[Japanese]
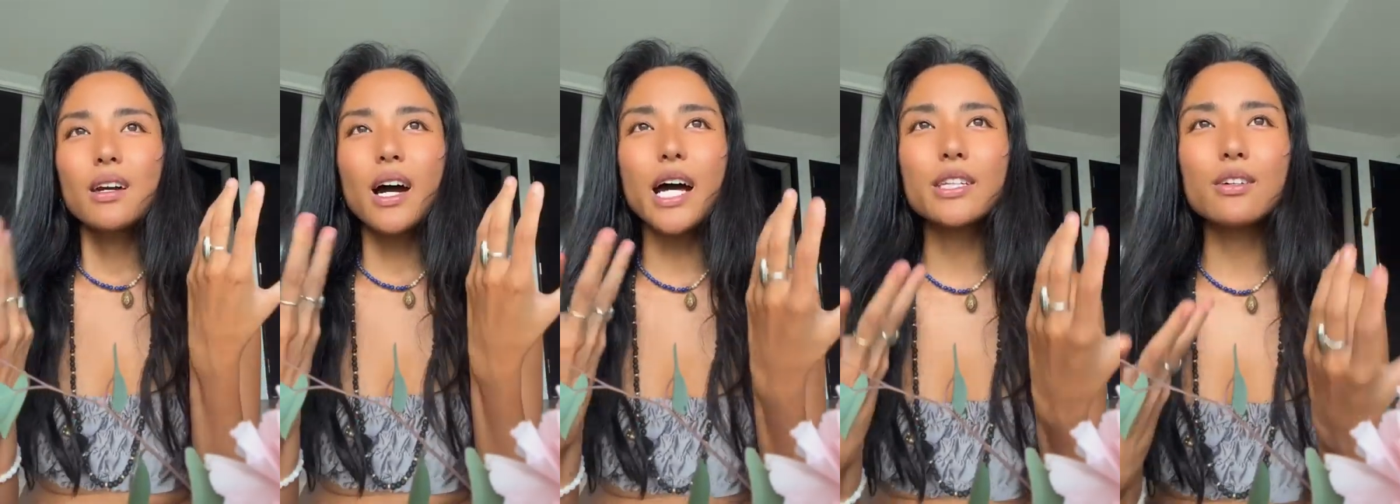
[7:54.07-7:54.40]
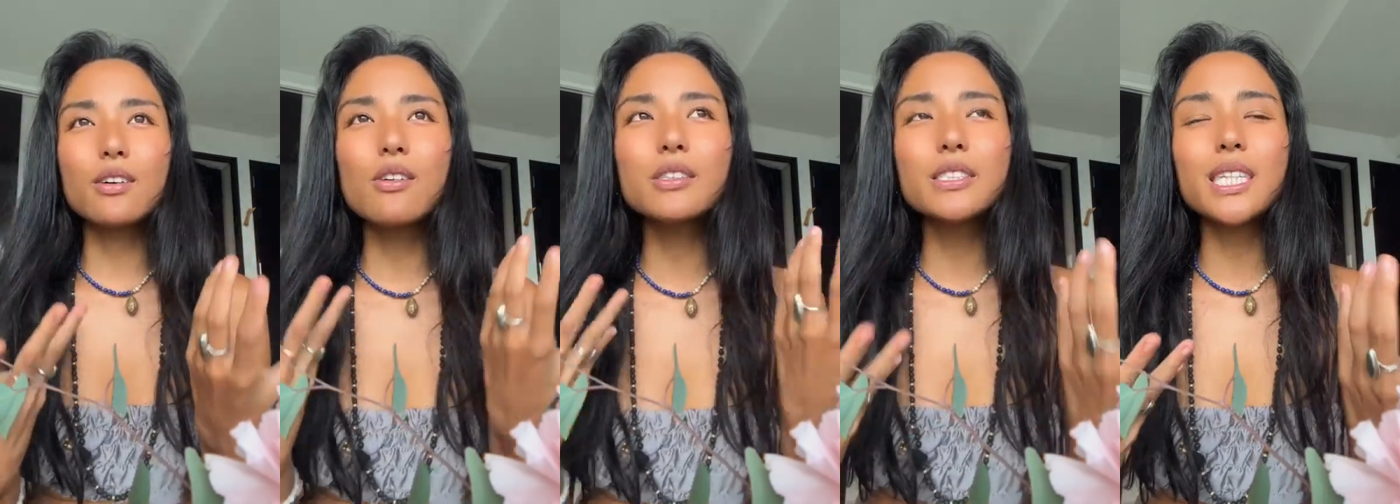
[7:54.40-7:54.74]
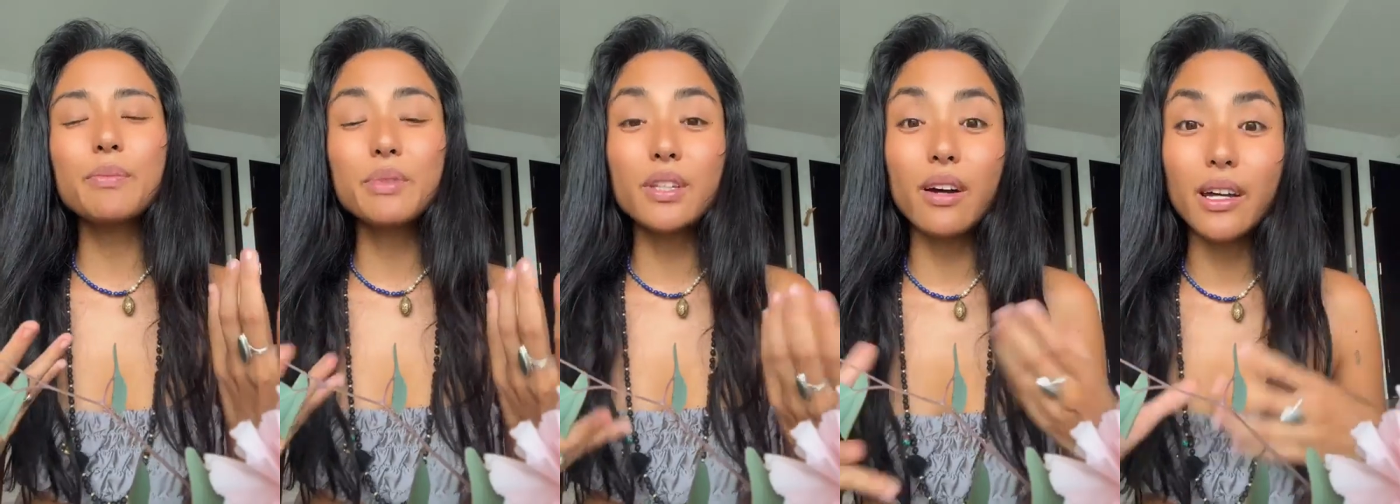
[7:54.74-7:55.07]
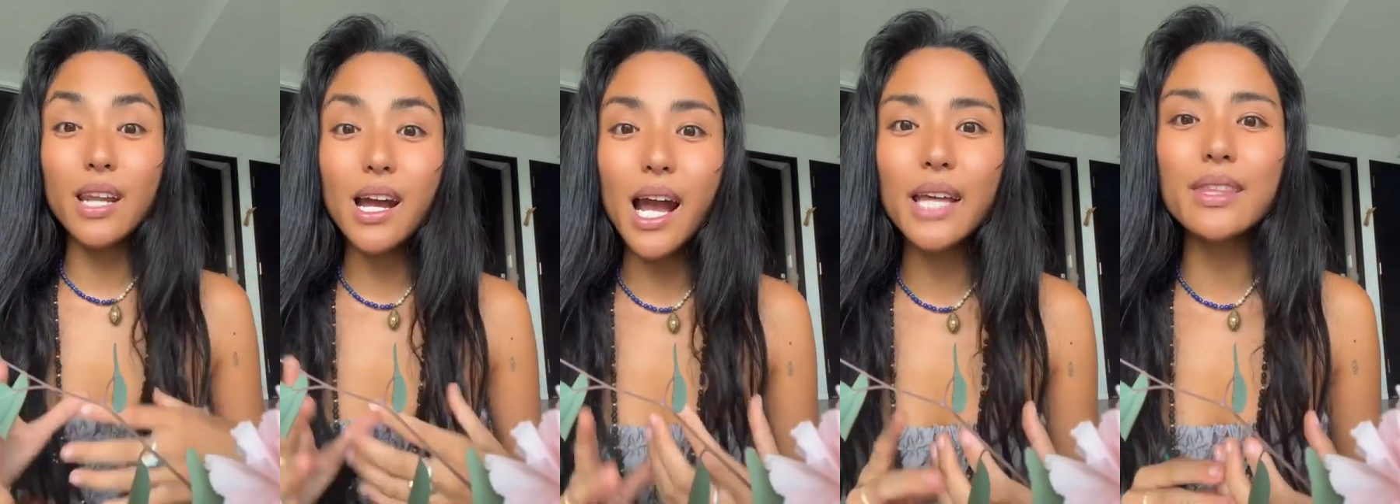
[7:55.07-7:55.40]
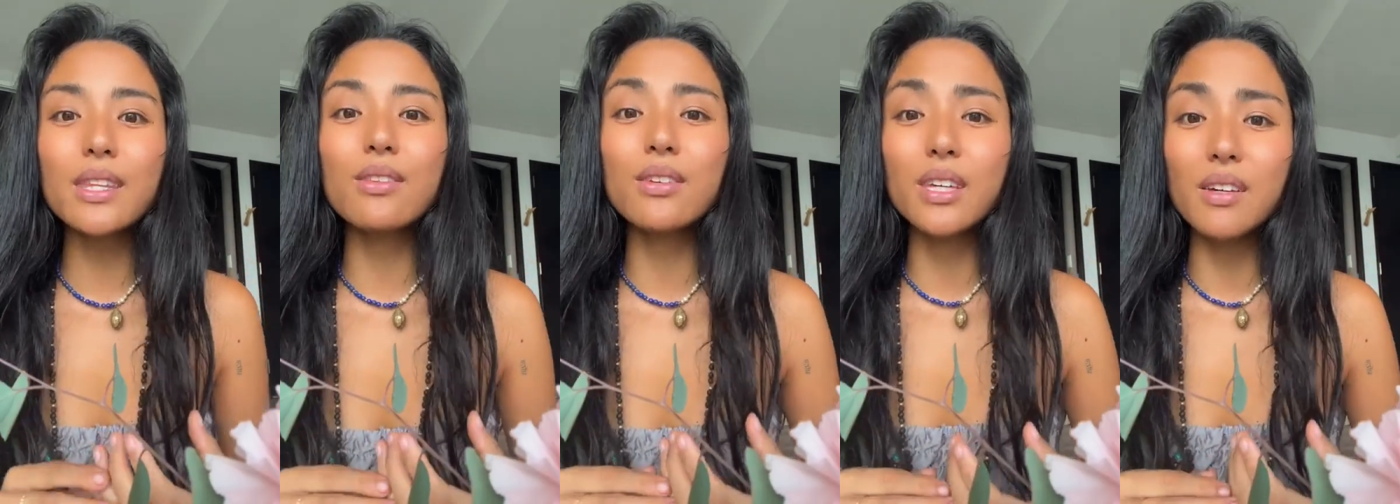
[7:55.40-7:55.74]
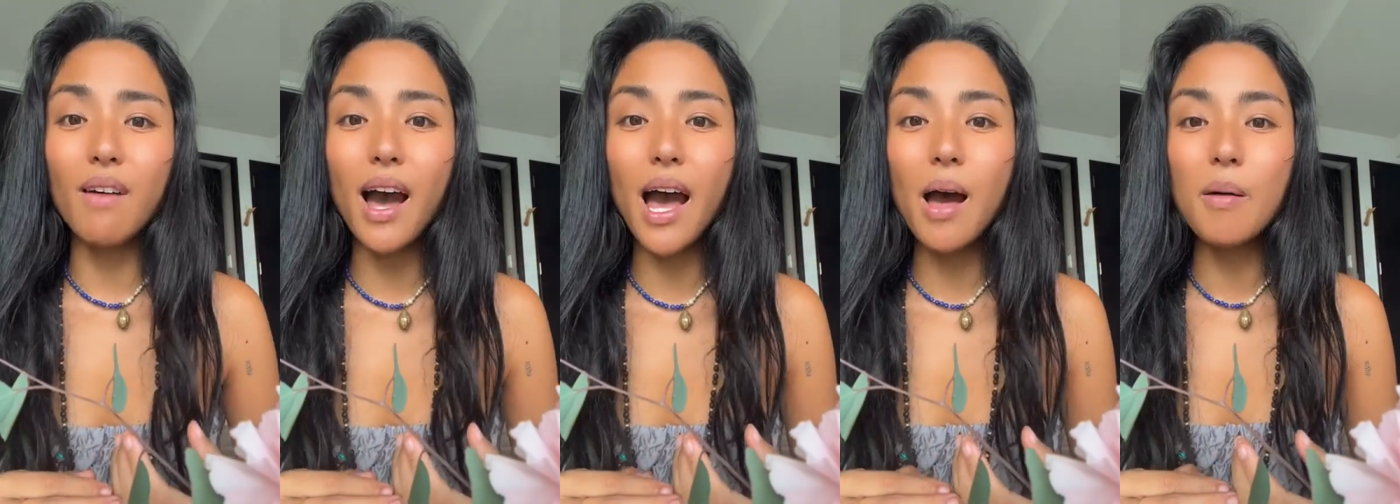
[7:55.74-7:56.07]
あの、コンセプトがなかった
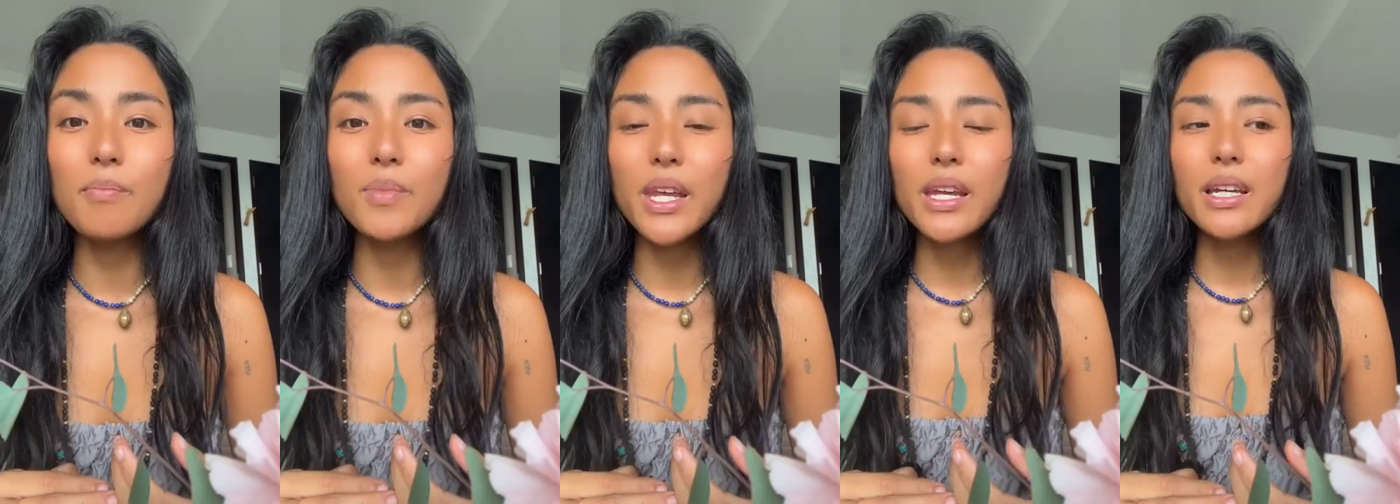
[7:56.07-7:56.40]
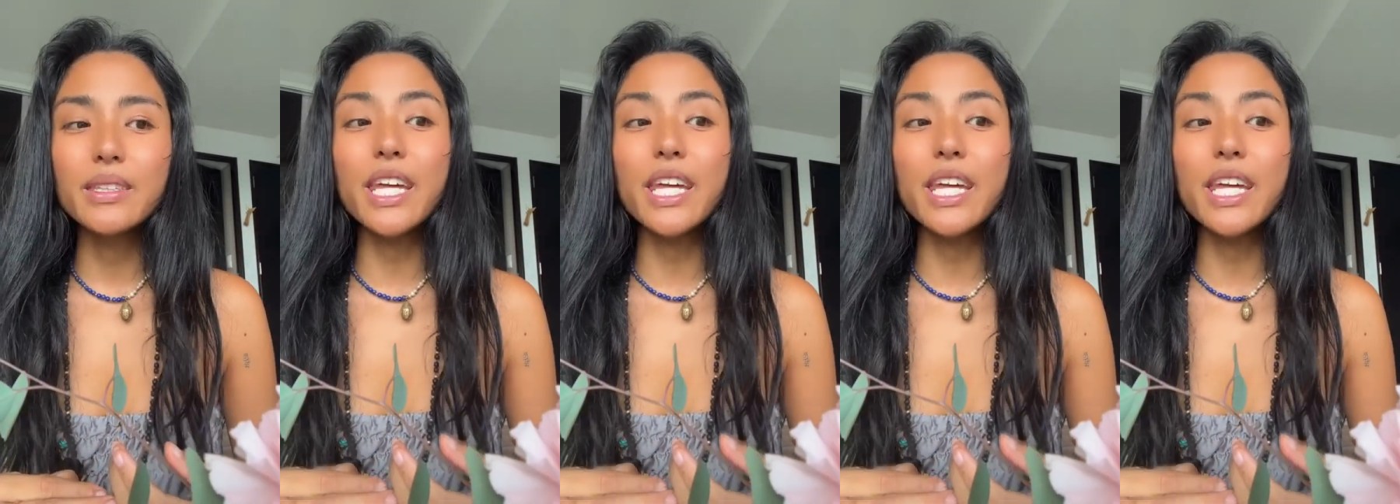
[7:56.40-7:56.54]
時は、